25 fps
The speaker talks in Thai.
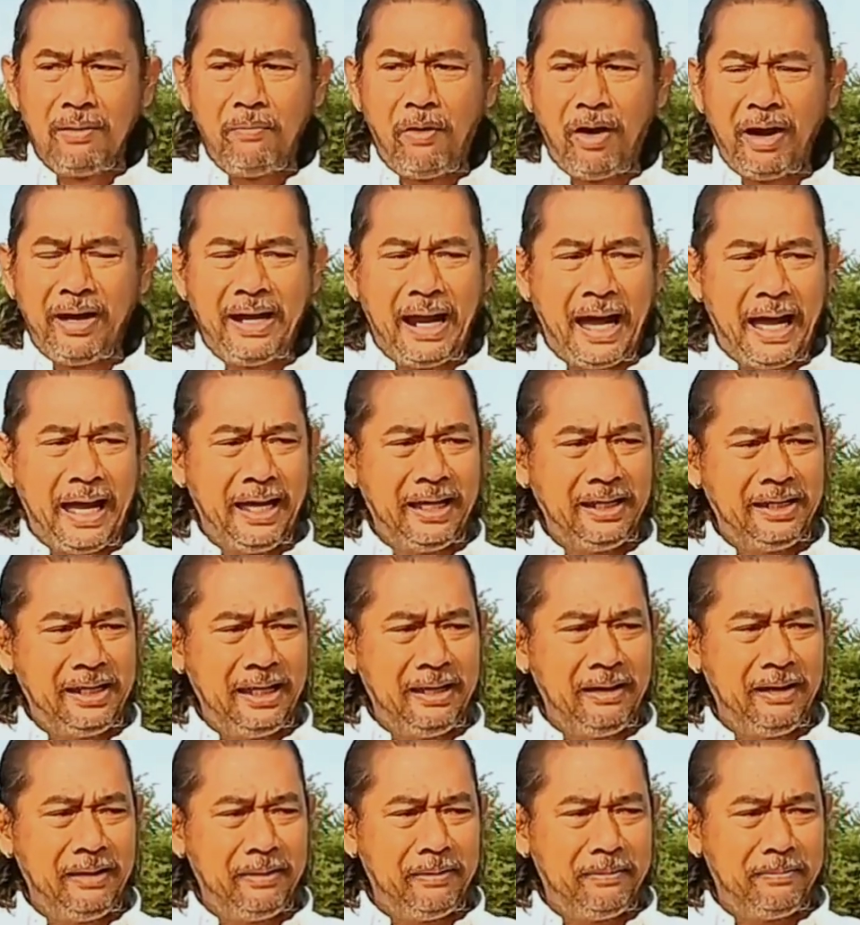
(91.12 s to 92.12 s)
บ่อนไหน
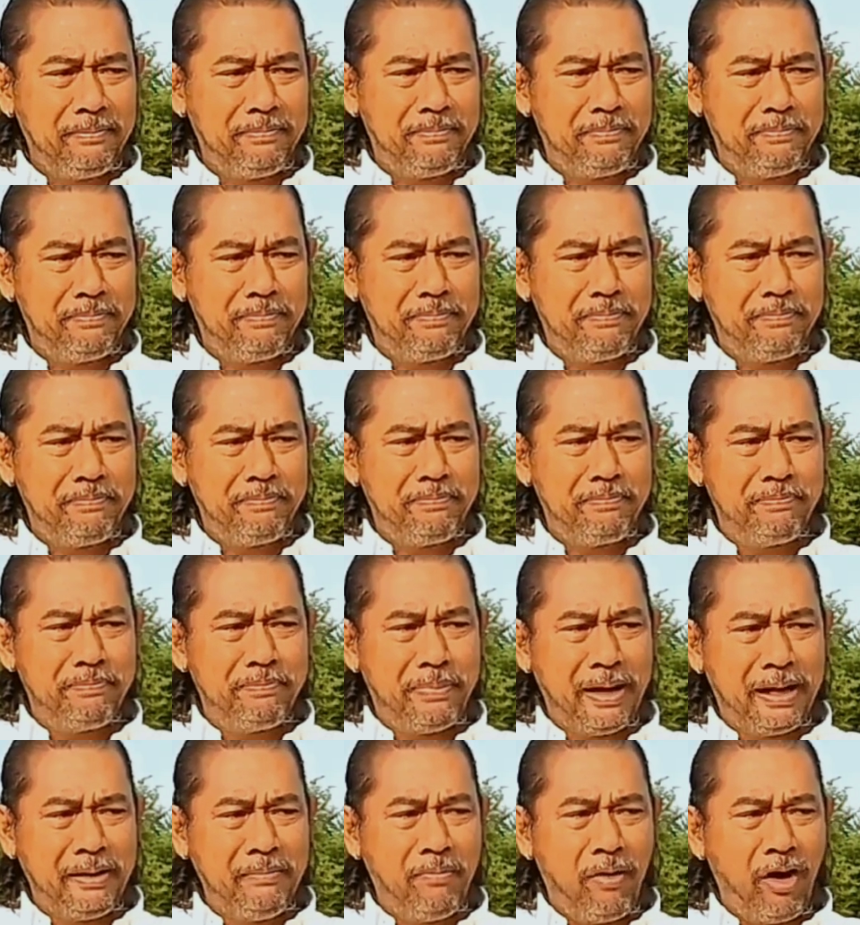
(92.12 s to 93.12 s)
ที่
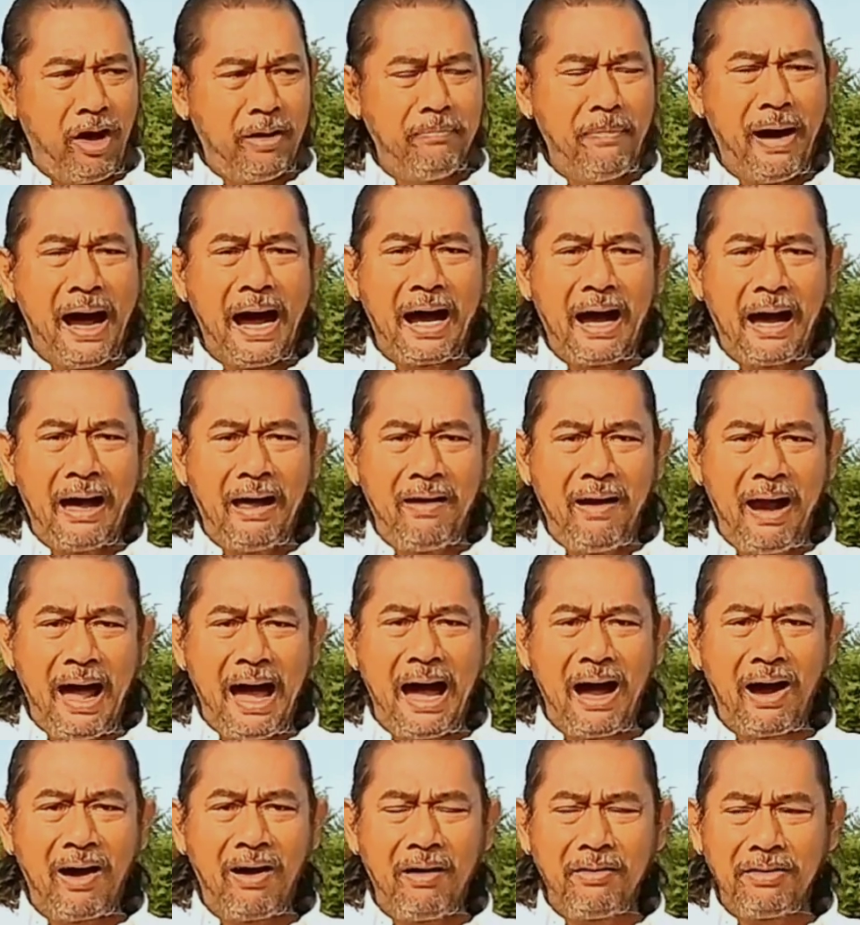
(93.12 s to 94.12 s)
เป็นบ่อนบาคาร่า
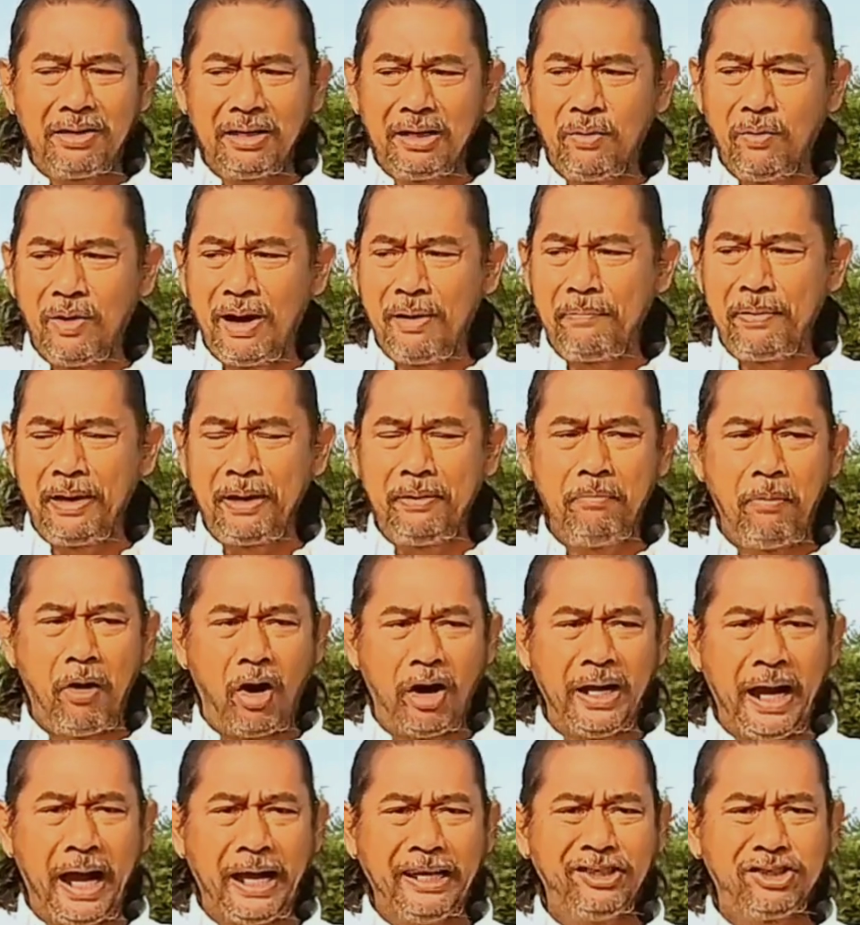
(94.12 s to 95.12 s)
ก็ถือว่าเป็นบ่อ
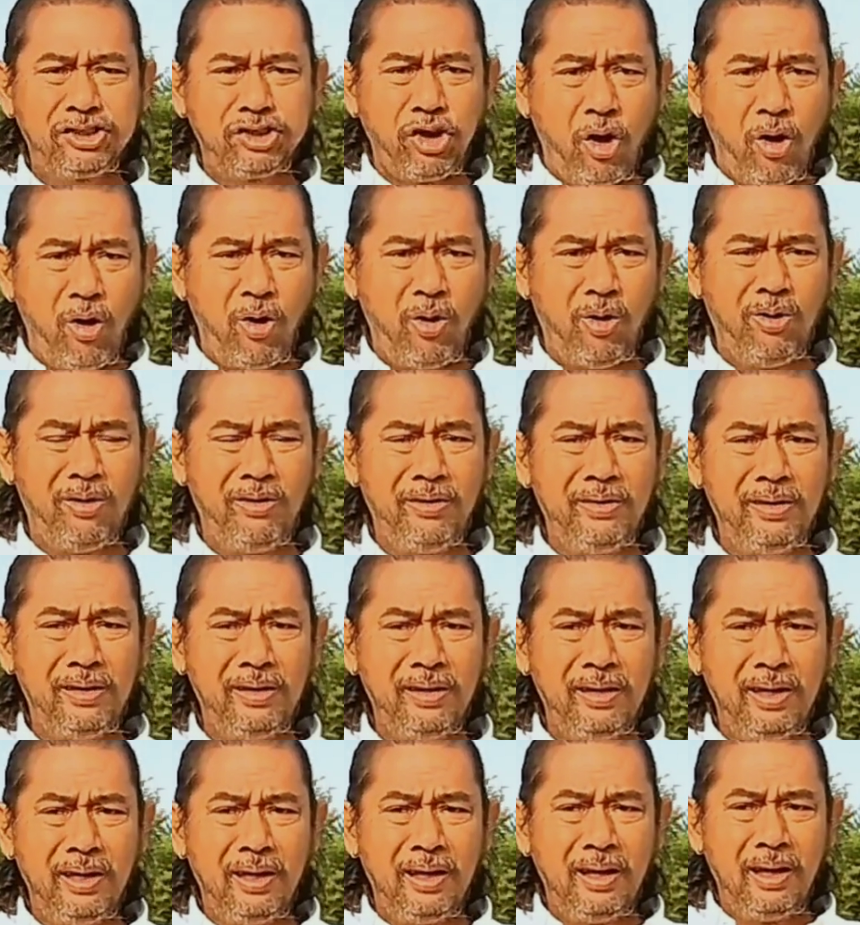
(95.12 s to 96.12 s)
นไฮโซ
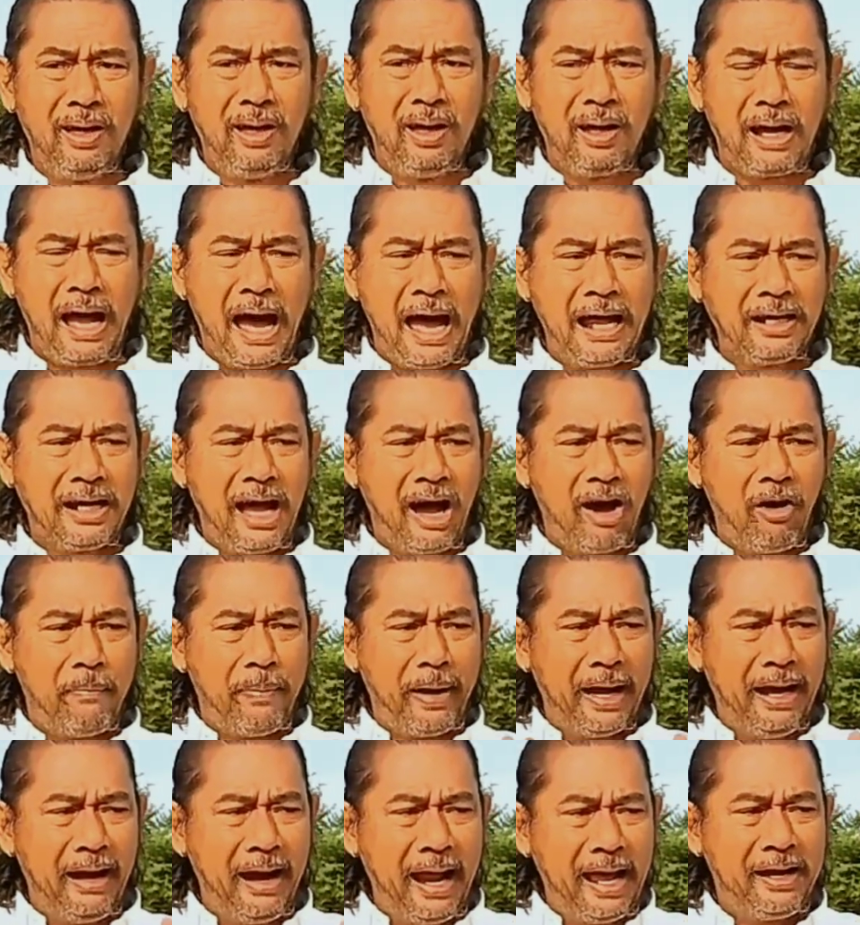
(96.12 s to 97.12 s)
การเข้าไป
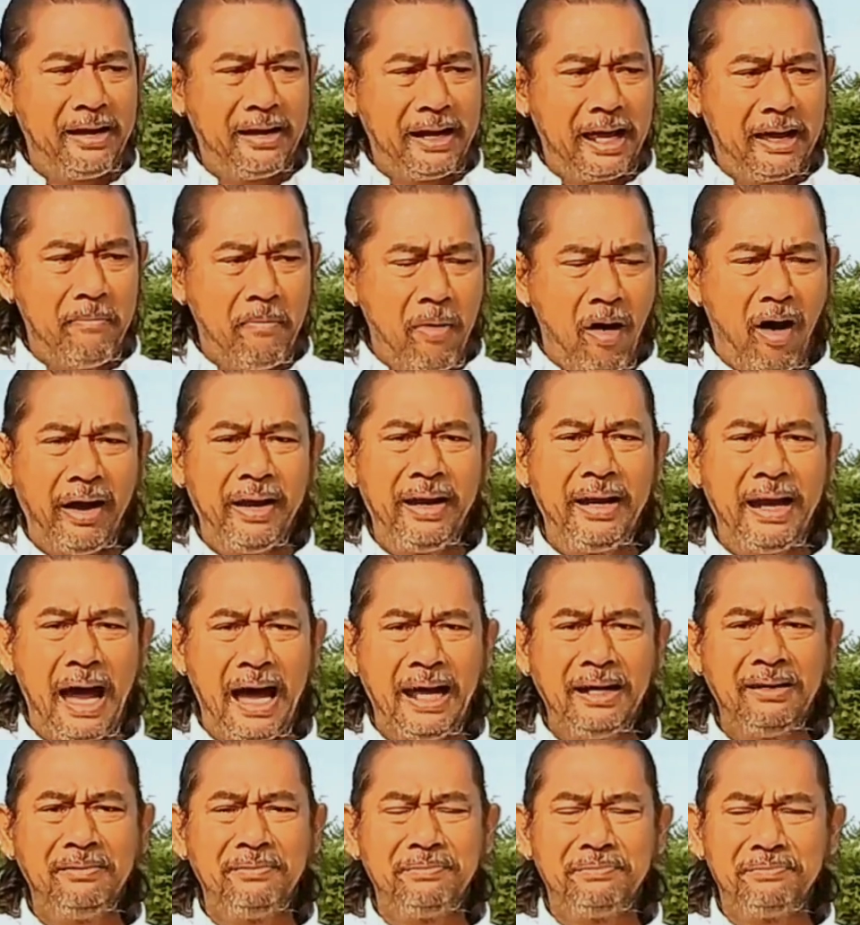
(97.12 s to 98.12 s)
เล่นในบ่อน
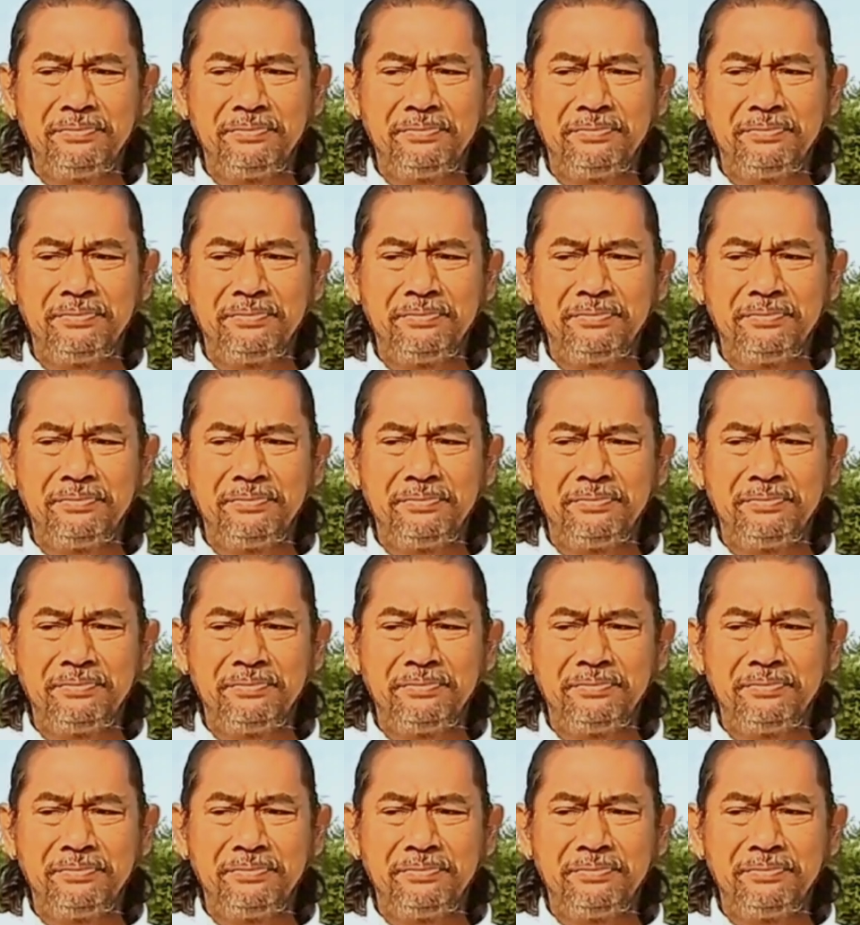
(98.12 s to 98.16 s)
นั้น